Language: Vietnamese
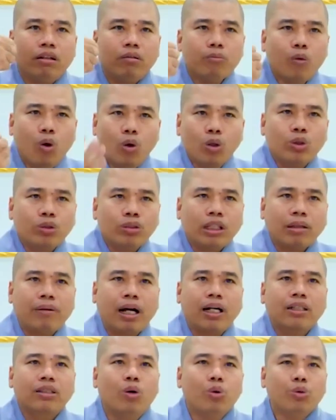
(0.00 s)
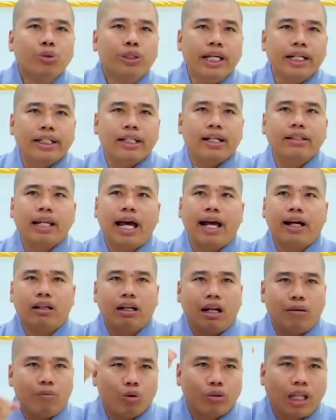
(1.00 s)
buông xuống tâm hận thù, về cực lạc
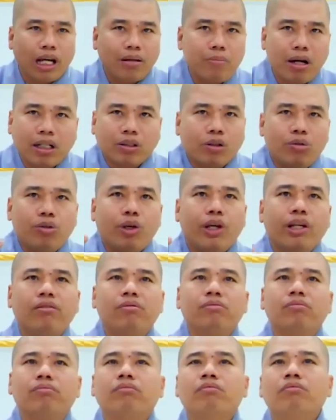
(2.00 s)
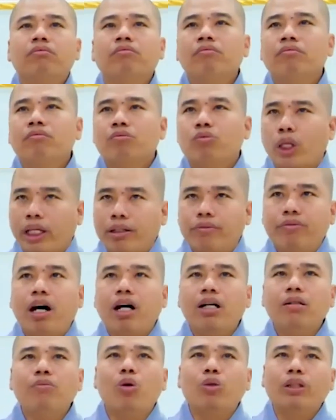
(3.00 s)
là Bồ Tát bắt thối chuyện. Tuyệt
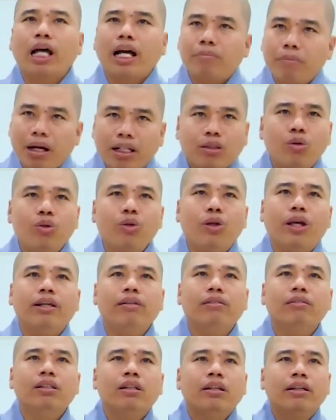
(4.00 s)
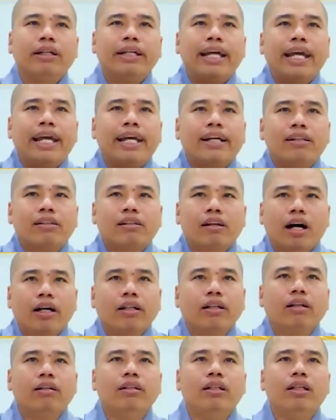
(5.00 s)
vời, Bồ Tát bắt thối chuyện, nghe cái
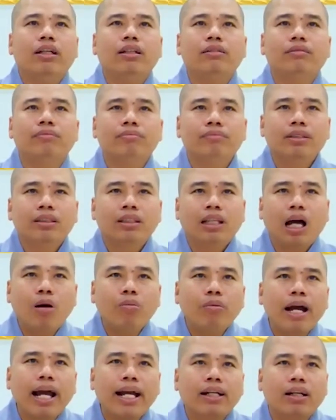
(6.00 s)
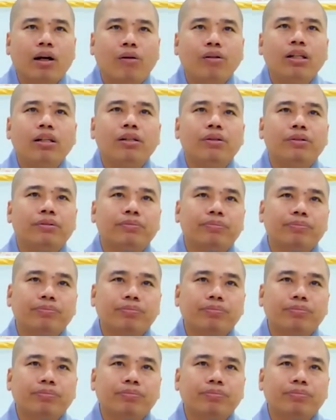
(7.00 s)
rợn người lên, óc ác nổi lên luôn.